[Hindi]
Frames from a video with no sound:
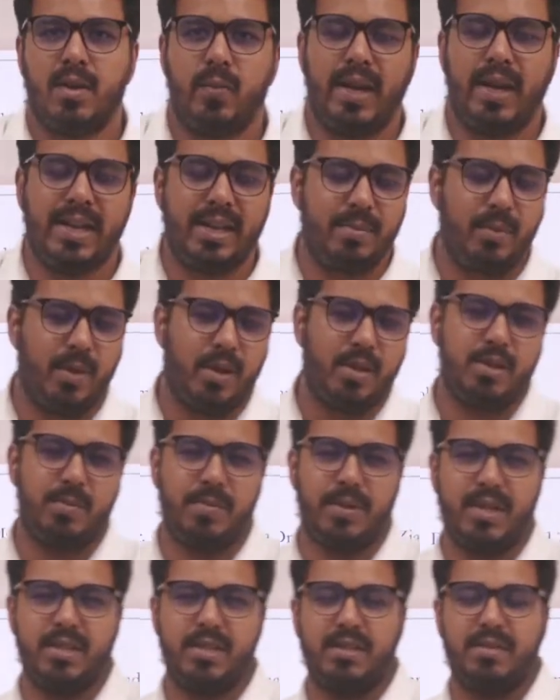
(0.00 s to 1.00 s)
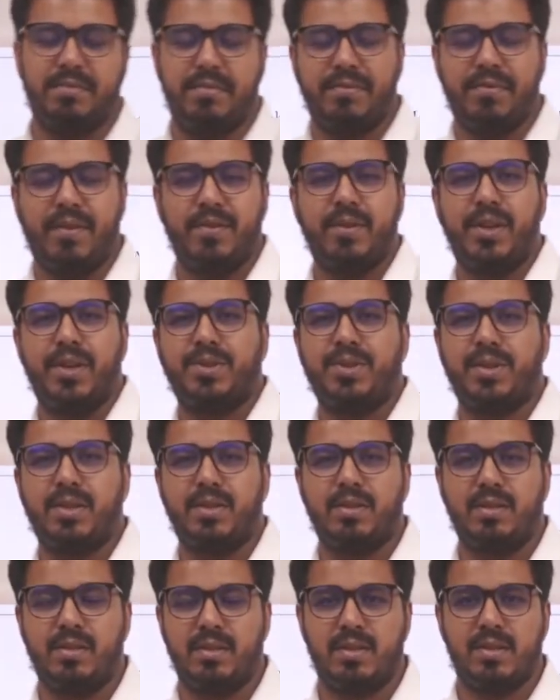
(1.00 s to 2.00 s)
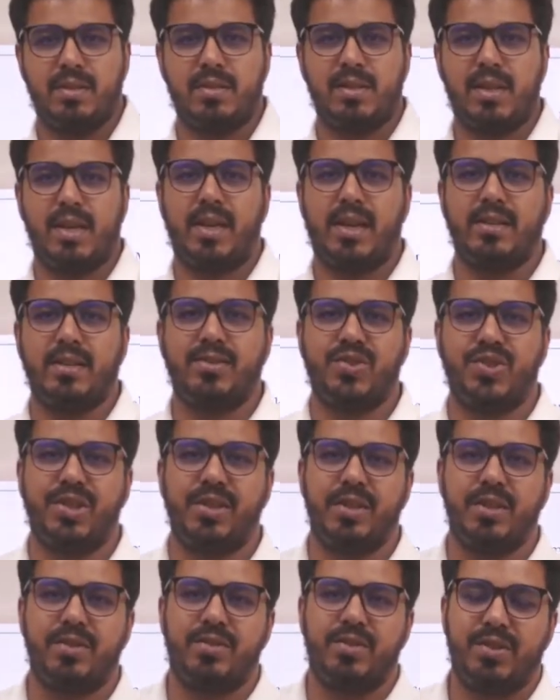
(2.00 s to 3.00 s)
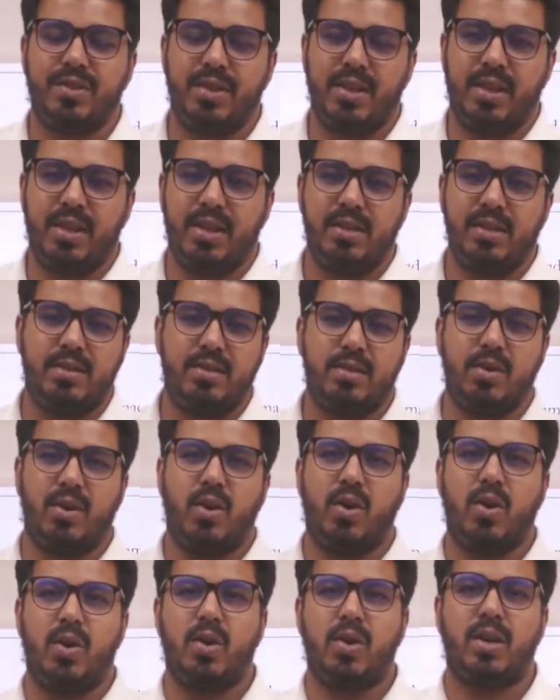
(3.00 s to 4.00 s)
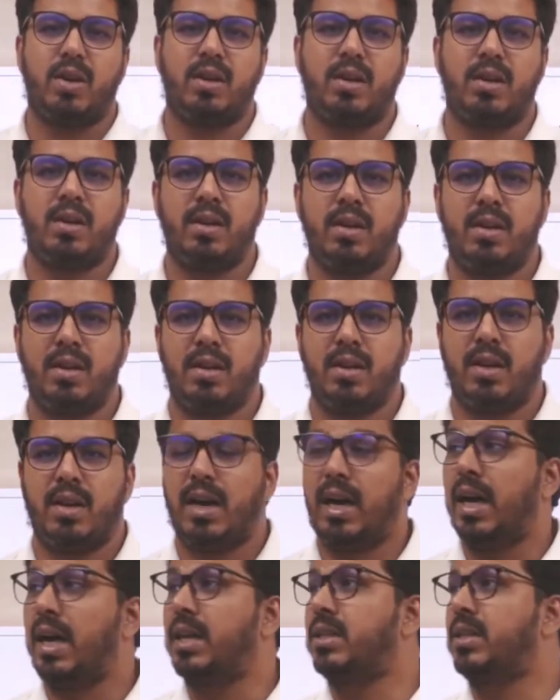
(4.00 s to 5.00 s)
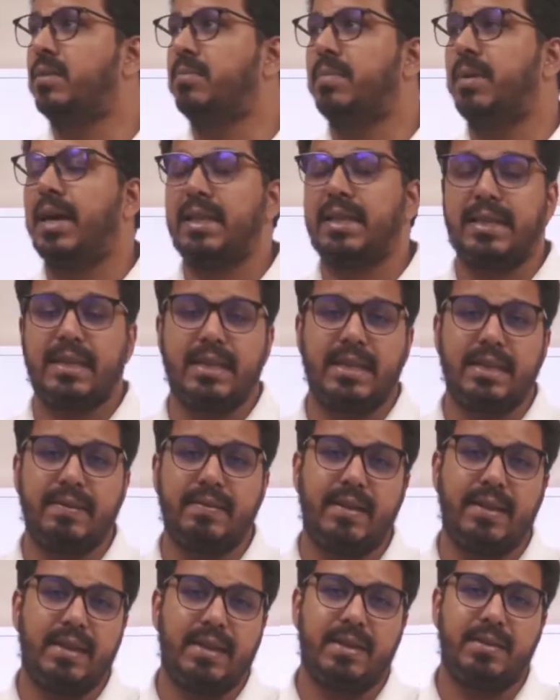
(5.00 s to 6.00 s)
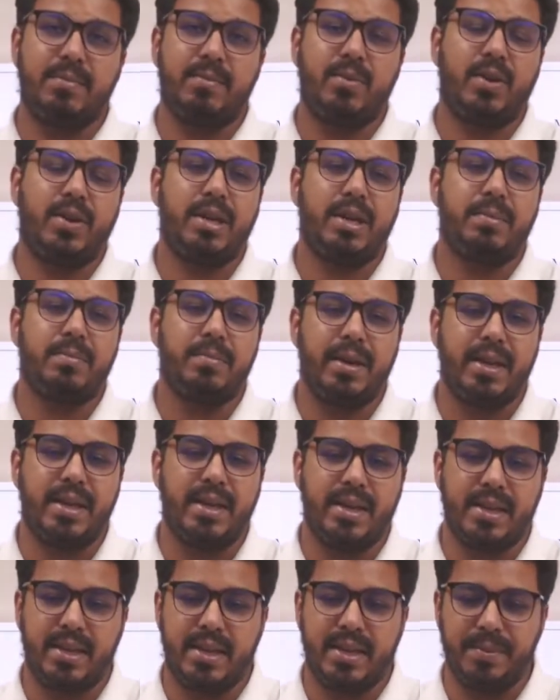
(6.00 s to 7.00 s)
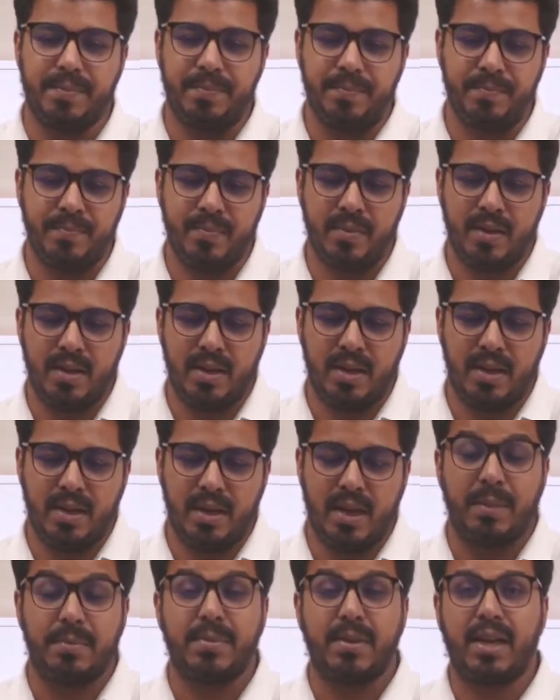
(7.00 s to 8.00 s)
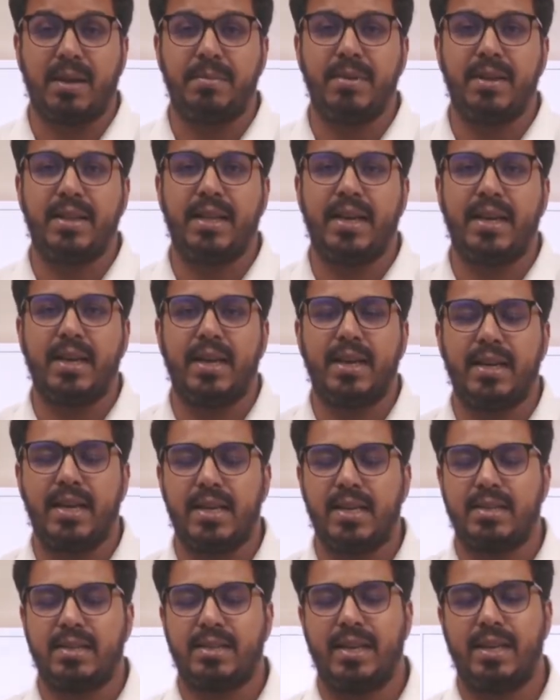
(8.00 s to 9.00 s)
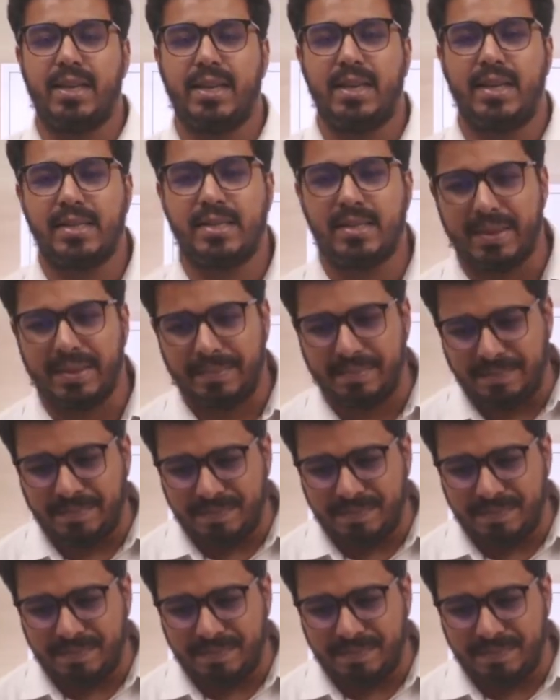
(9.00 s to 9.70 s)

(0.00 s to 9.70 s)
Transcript: वेलकम ऑल टू प्राजस्व फाउंडेशन दिस इज़ आर एंशियंट हिस्ट्री सीरीज़ और आज हम बात करने वाले हैं मौर्यन एम्पायर की अब तक हमने देखा कि किस तरीके से